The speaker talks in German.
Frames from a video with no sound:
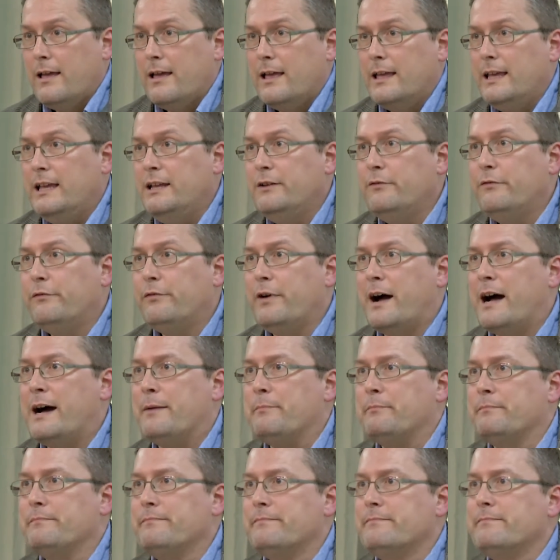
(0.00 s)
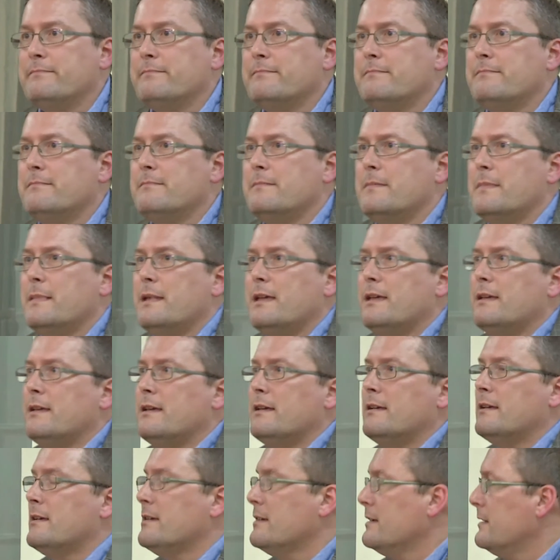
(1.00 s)
Infam.
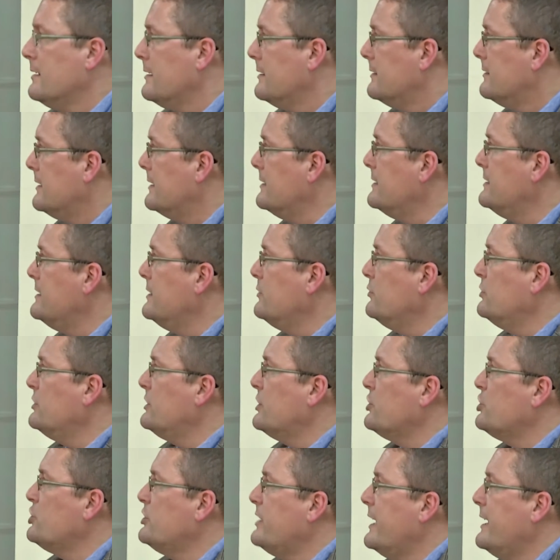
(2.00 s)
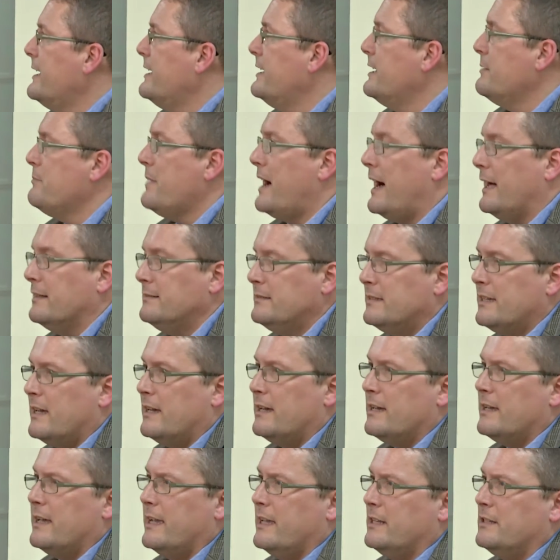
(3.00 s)
Denn sie unterstellen dem
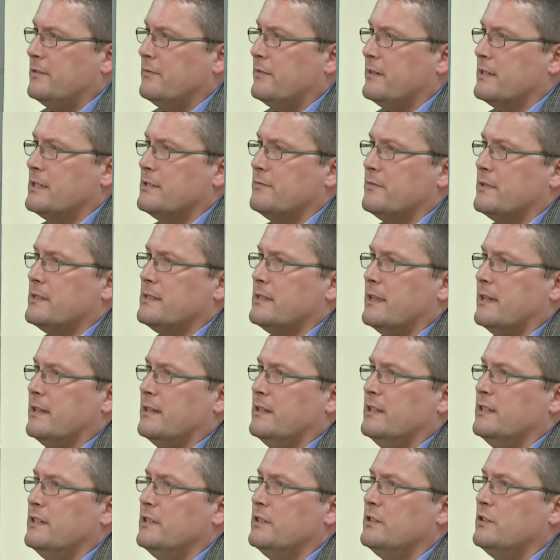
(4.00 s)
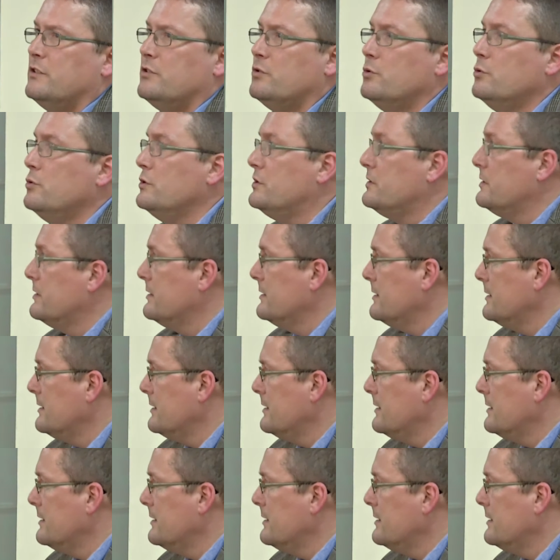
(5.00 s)
Antrag etwas, was er nicht tut,